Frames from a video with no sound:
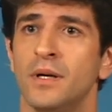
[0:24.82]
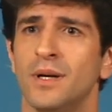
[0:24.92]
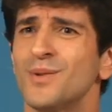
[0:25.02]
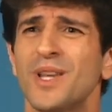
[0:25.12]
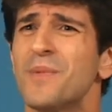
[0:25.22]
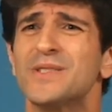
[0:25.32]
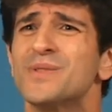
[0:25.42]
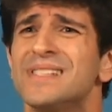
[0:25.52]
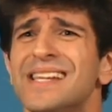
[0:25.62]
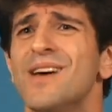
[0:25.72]
Eu não tenho mais
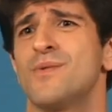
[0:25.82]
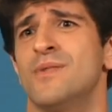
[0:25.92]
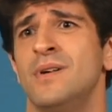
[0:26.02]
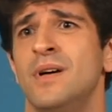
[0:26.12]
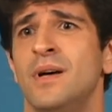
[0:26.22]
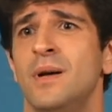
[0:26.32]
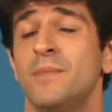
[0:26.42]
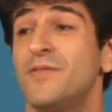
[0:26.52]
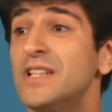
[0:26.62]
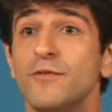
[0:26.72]
sossego.
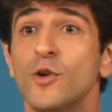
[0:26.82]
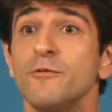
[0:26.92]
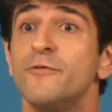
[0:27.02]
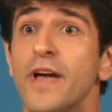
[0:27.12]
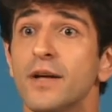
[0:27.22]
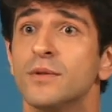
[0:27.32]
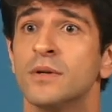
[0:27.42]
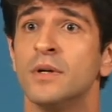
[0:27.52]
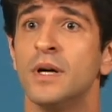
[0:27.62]
Minha vida virou um inferno.